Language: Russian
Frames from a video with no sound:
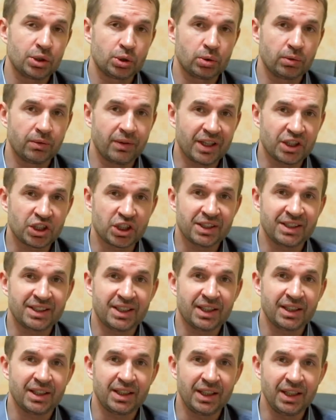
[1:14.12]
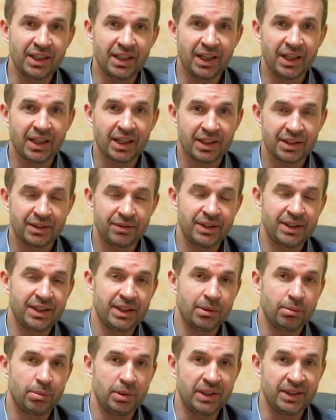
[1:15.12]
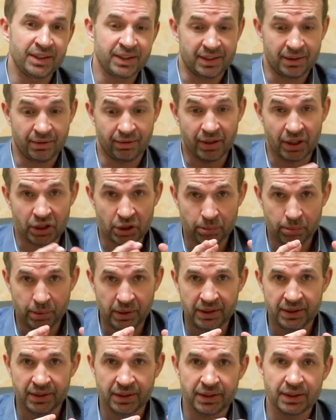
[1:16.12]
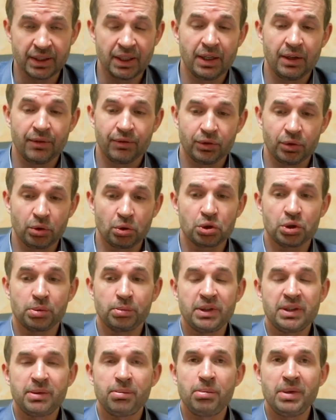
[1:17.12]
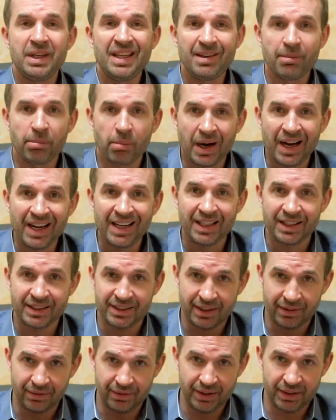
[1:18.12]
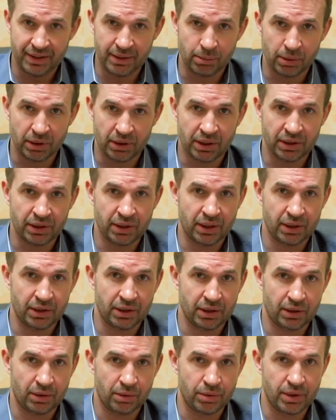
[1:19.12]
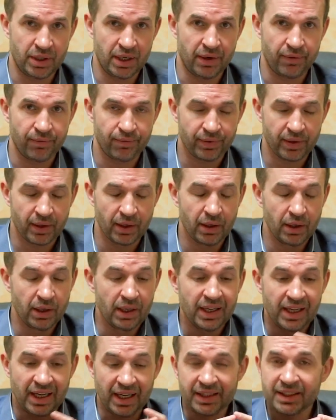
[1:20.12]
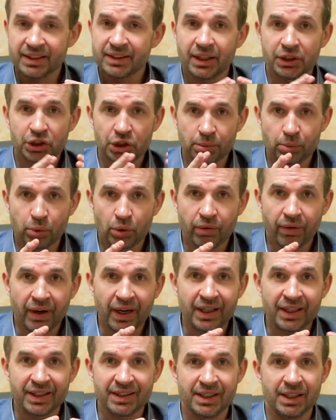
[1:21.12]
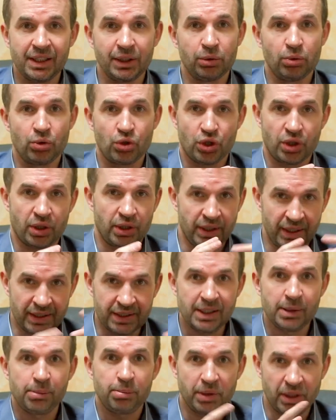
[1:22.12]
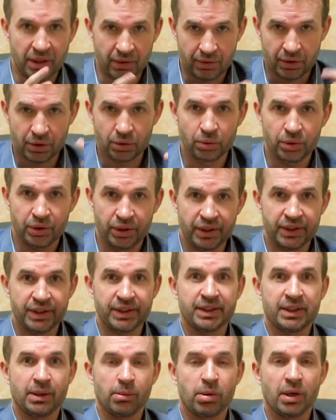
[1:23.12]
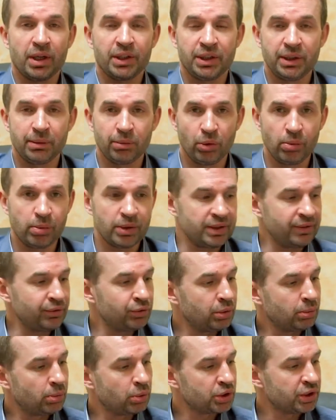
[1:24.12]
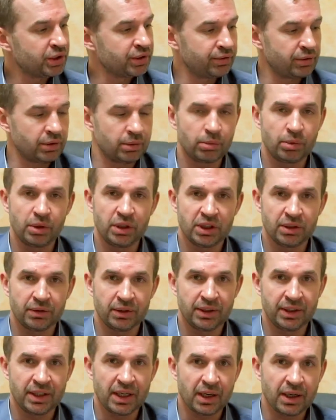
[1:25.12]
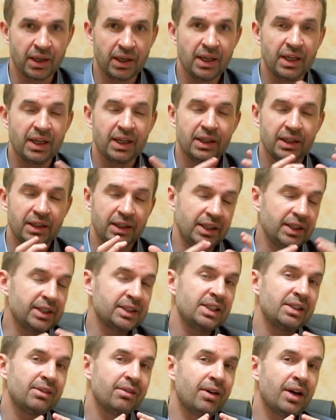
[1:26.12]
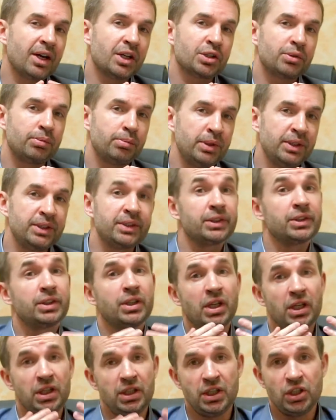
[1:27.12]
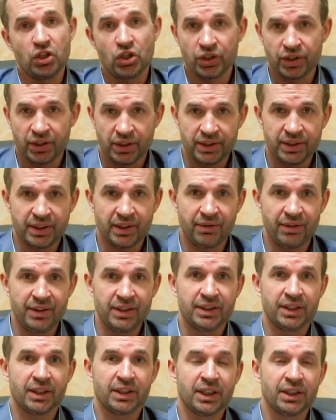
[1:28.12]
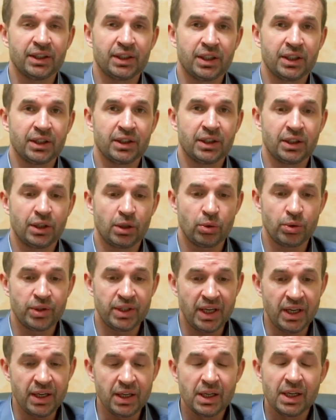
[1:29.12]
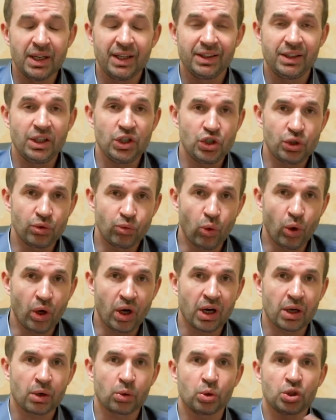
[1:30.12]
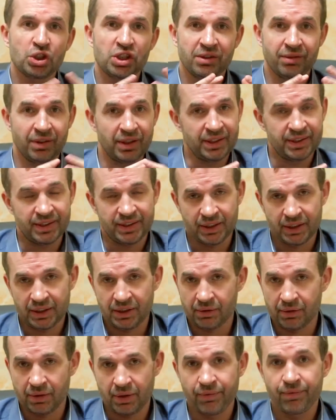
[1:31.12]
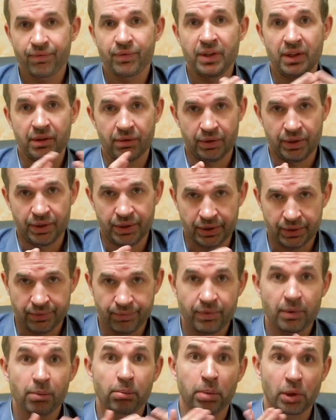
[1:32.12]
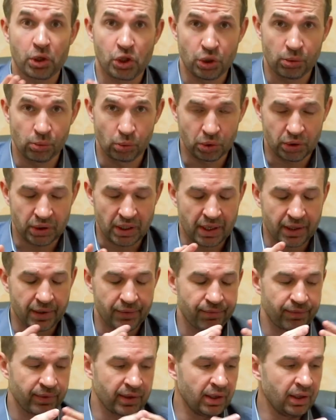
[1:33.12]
что ваша стратегия развития бизнеса, ваш бизнес должен быть минимально зависим от конкретных людей. Это значит буквально следующее. Если перевернуть тезис обратным образом, то можно сформулировать так. Если ваш бизнес критически зависит от конкретных людей, ничего хорошего из этого не выйдет. Почему так?